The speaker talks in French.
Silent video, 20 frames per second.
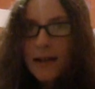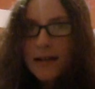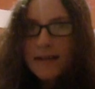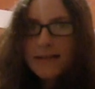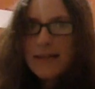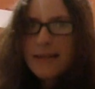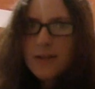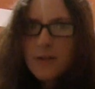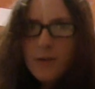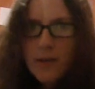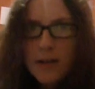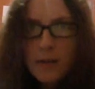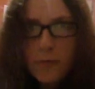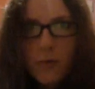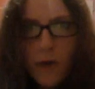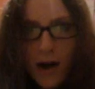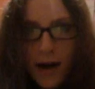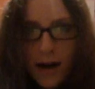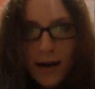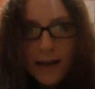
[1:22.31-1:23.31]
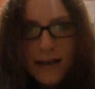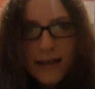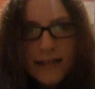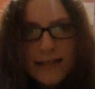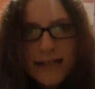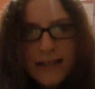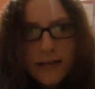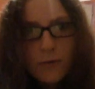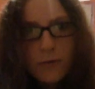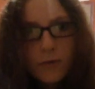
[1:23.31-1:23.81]
Si ce n'est toi,
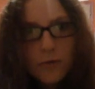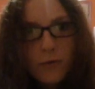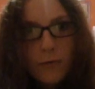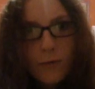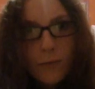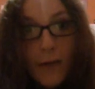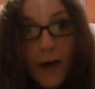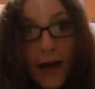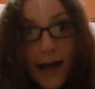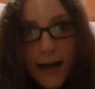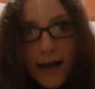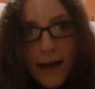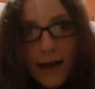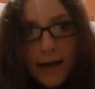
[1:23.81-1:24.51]
c'est donc ton frère.